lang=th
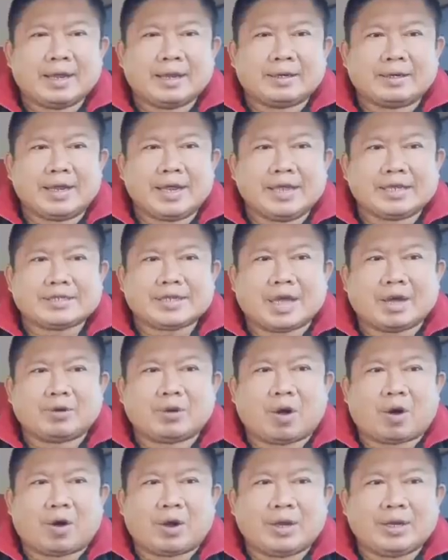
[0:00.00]
ดีเซล
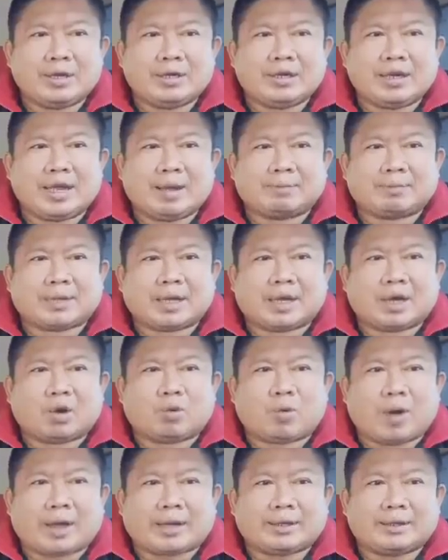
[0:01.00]
น้อยเหลี่ยมธน
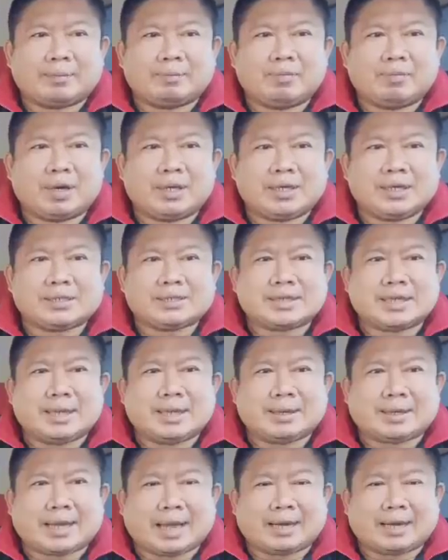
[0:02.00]
วัฒน์เมื่อที่
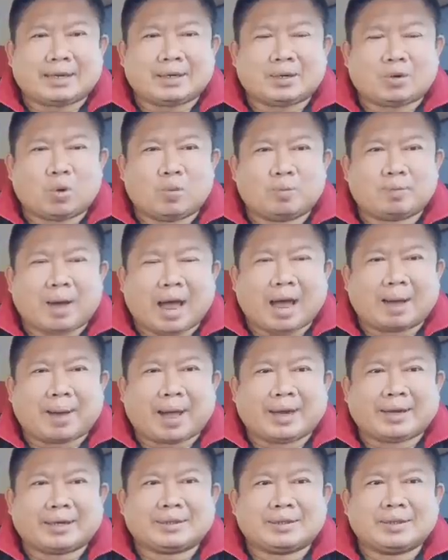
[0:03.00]
4กันกุมภา
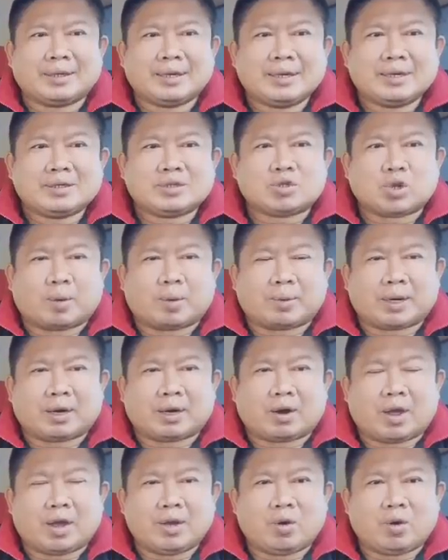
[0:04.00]
พันธ์
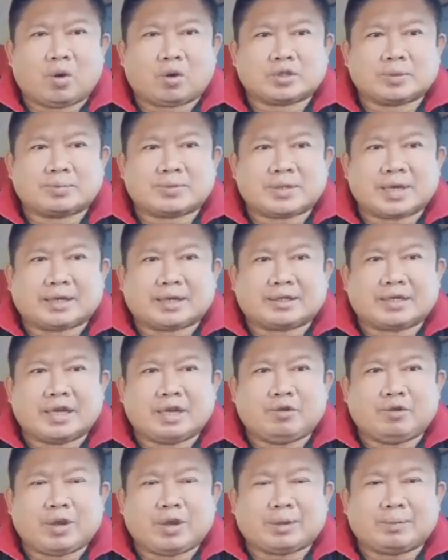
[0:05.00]
2567
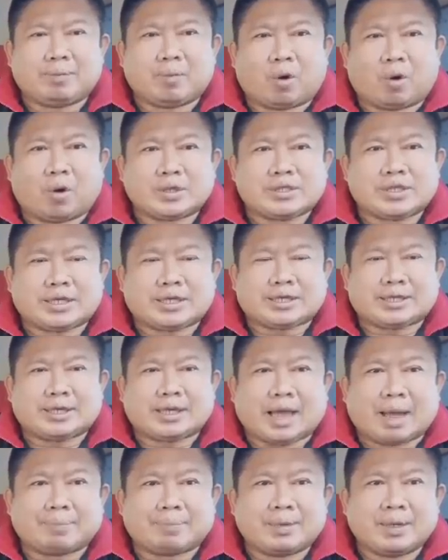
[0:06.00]
ที่วิกหมอชิด
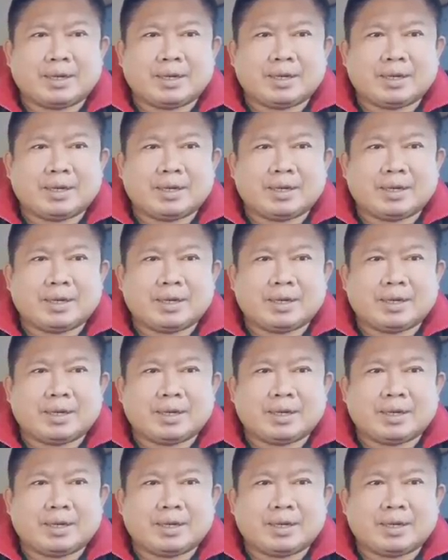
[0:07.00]
นะครับ